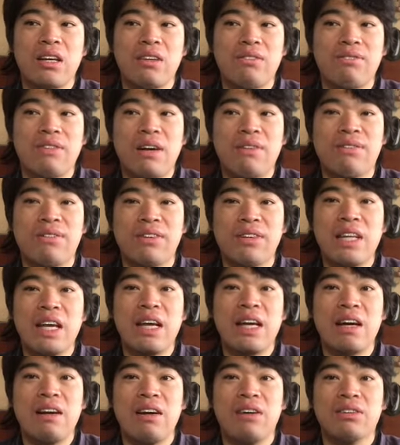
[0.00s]
まあ忘
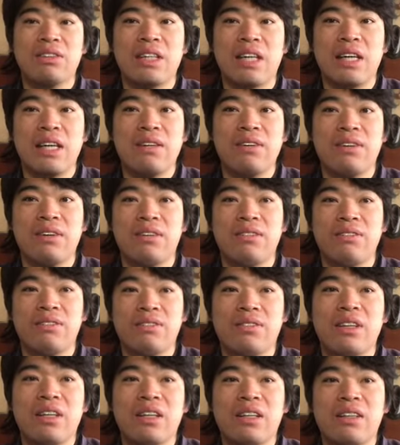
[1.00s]
年会はお酒の
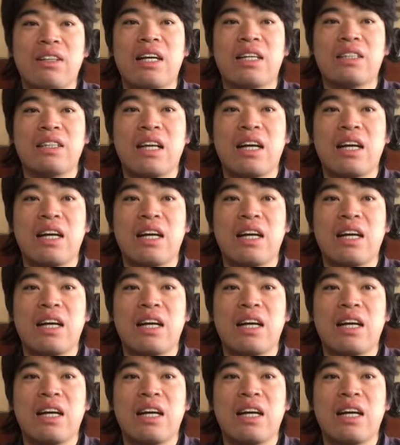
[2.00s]
やつ